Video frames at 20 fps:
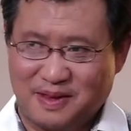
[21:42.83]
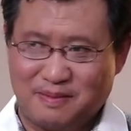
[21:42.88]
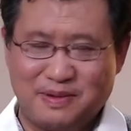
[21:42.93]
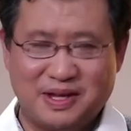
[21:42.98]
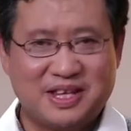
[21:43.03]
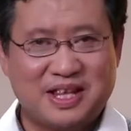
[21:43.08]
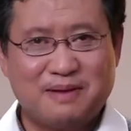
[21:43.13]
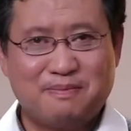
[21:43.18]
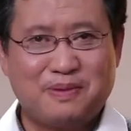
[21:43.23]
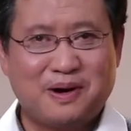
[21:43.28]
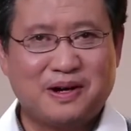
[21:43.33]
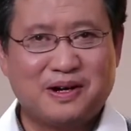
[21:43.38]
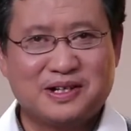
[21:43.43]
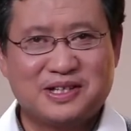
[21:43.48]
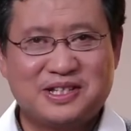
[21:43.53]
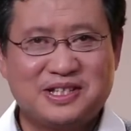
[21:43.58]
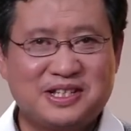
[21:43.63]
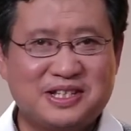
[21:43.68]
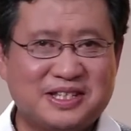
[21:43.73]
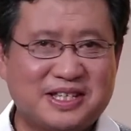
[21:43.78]
明天爆料，
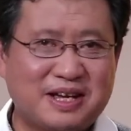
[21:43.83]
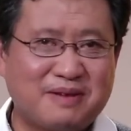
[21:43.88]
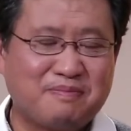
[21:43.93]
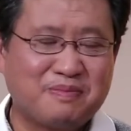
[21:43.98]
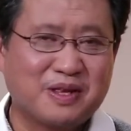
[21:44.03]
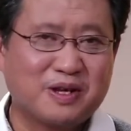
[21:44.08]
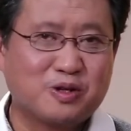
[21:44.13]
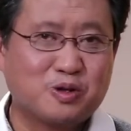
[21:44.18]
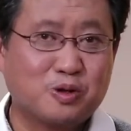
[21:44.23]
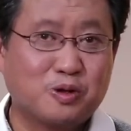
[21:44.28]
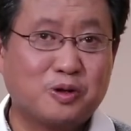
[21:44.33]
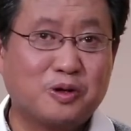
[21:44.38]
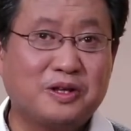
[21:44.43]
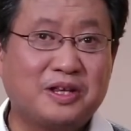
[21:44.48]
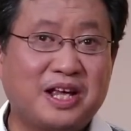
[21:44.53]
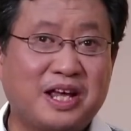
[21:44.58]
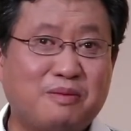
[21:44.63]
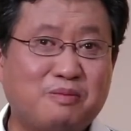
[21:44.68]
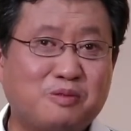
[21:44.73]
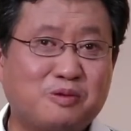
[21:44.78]
星期三说说
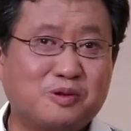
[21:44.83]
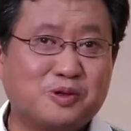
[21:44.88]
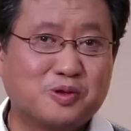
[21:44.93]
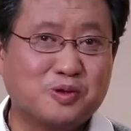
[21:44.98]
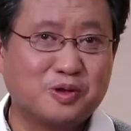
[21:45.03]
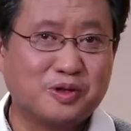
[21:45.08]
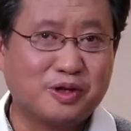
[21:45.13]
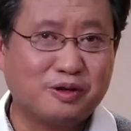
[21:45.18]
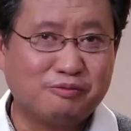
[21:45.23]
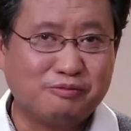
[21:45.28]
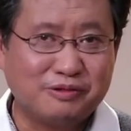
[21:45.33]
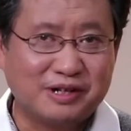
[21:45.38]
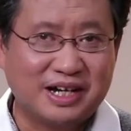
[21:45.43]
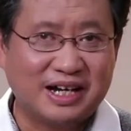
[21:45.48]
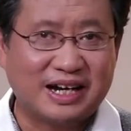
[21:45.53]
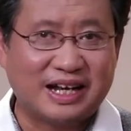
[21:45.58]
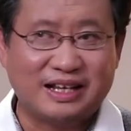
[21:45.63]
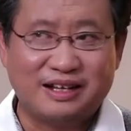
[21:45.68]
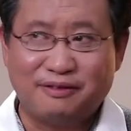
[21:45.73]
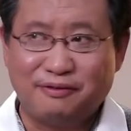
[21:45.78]
内幕，说说乌
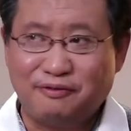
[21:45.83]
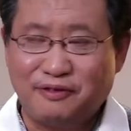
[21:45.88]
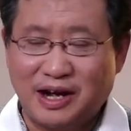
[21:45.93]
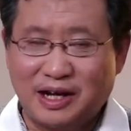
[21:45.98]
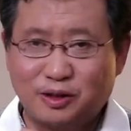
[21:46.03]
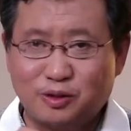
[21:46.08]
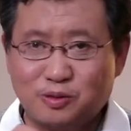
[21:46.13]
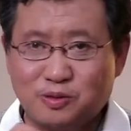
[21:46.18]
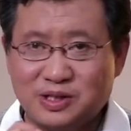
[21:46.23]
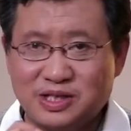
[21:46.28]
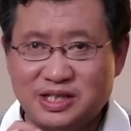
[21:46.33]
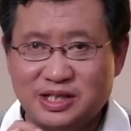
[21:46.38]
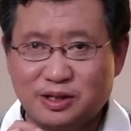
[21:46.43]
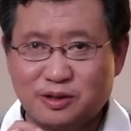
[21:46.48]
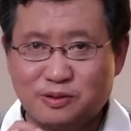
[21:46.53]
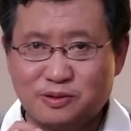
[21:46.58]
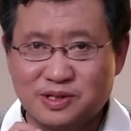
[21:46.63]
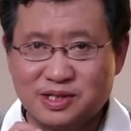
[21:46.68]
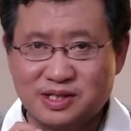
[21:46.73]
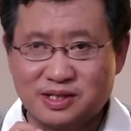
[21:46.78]
克兰的发动机
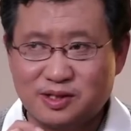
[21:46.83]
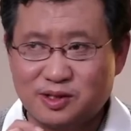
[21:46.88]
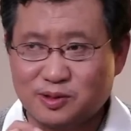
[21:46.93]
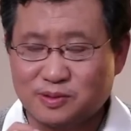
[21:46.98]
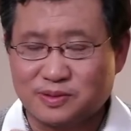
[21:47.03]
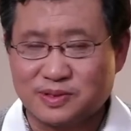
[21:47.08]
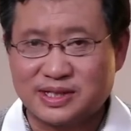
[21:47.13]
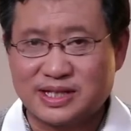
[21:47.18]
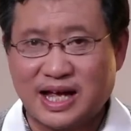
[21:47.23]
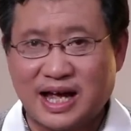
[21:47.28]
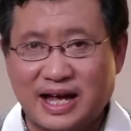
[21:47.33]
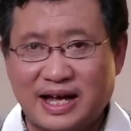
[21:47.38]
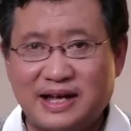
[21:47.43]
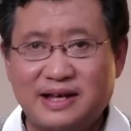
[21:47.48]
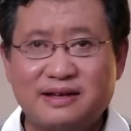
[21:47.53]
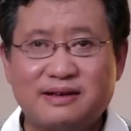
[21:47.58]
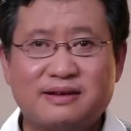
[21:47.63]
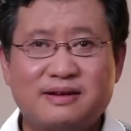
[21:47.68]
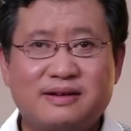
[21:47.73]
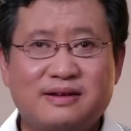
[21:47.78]
公司总
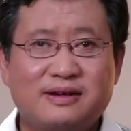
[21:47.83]
裁，